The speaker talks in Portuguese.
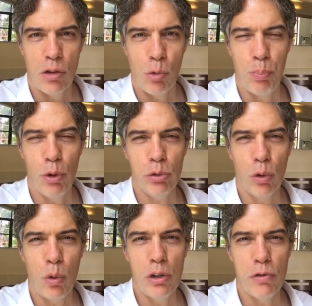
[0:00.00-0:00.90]
O ponto,
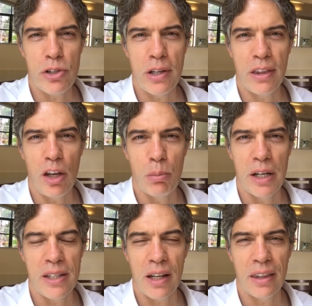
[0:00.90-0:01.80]
quando você tem uma
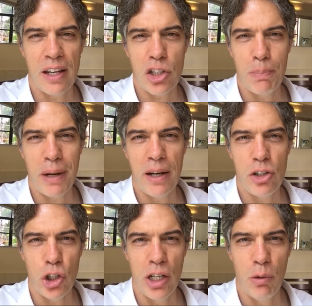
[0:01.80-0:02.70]
estratégia para a
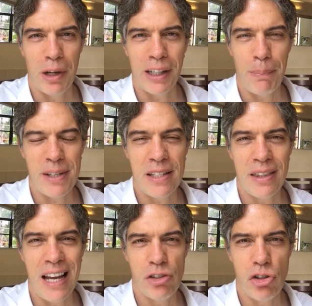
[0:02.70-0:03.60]
região, a
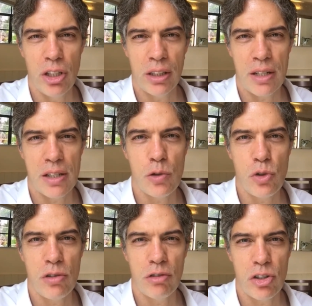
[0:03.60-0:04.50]
capacidade de atração
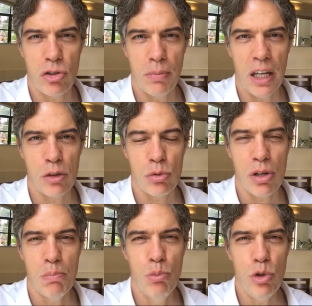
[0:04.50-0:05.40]
de investimentos é
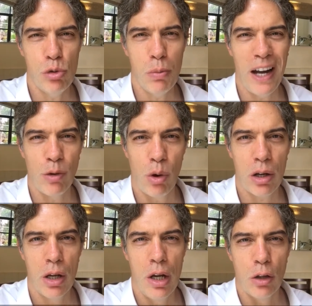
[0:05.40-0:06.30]
muito maior
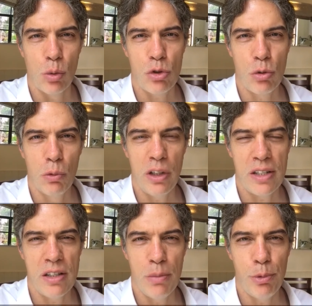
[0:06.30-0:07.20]
do que um
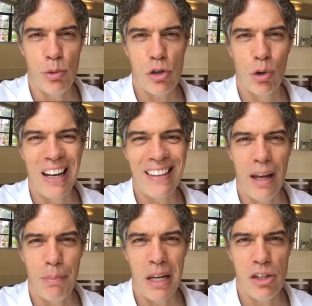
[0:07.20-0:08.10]
município
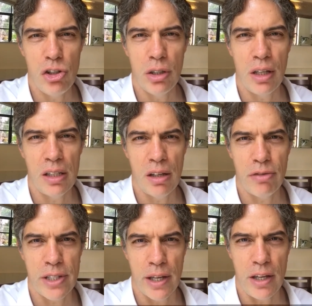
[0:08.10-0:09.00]
isoladamente tenta
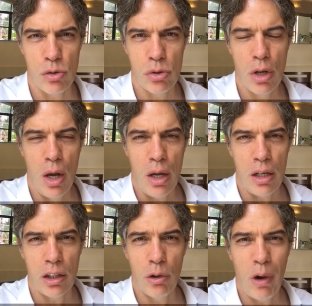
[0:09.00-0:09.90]
fazer isso.
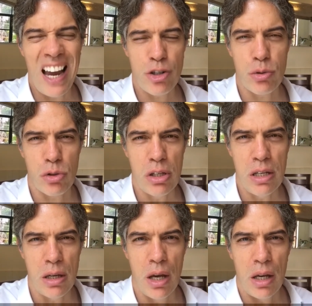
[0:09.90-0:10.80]
Então eu acho sim
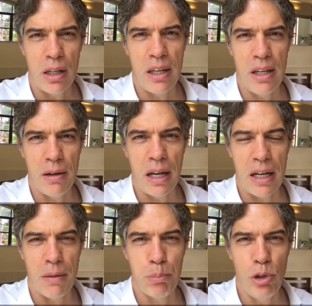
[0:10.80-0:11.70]
que
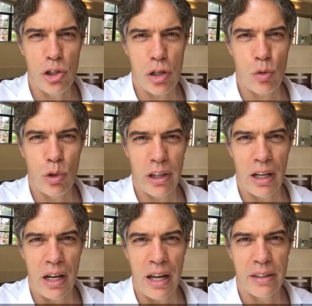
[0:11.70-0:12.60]
eh, políticas
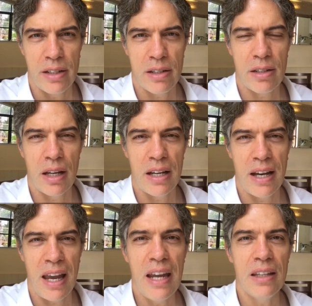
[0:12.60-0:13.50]
coordenadas
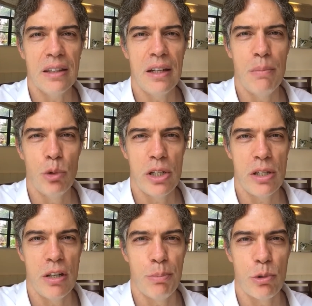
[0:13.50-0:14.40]
eh, entre
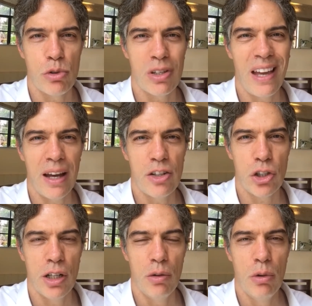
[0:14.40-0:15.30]
municípios da
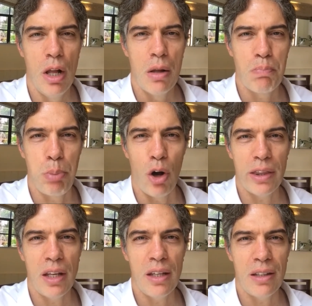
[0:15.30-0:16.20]
região
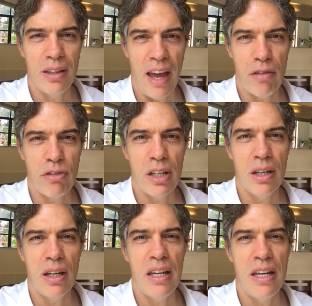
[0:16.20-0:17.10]
podem, devem
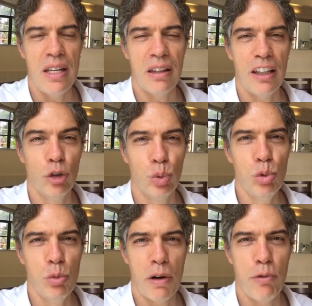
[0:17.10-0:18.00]
e tem
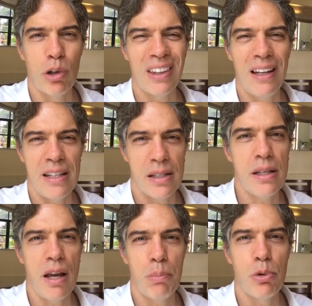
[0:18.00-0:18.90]
tudo para
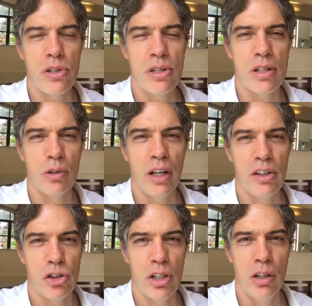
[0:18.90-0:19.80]
fortalecer a posição da
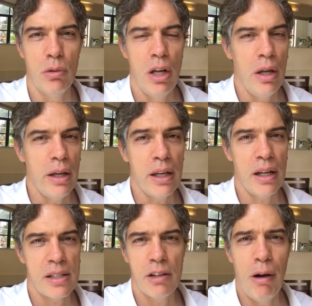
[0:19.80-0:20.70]
região em
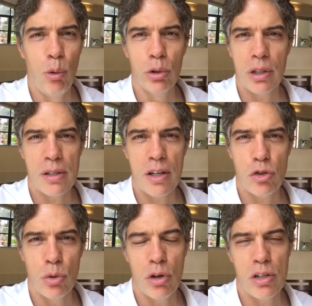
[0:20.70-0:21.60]
relação a outras
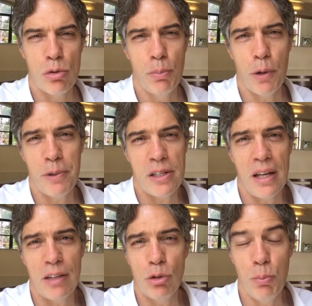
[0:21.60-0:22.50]
regiões do próprio
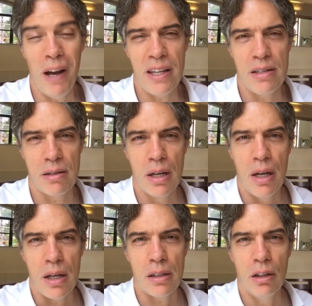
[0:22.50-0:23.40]
estado e do país.
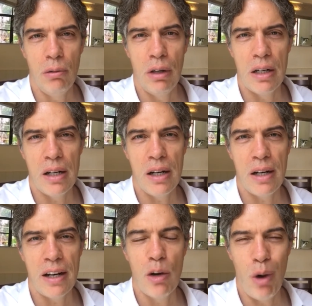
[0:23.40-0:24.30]
Então,
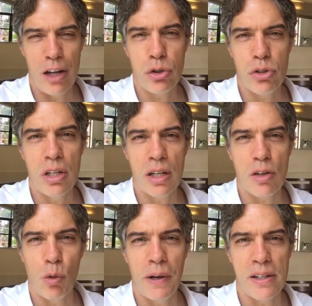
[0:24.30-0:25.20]
ah, eu acho sim que
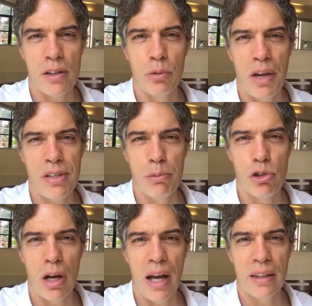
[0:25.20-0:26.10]
essa cooperação deve ser
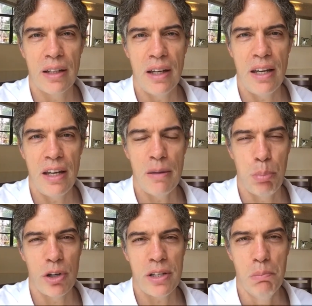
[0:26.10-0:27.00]
buscada e
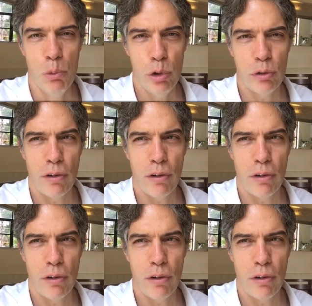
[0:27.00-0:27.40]
pode ser muito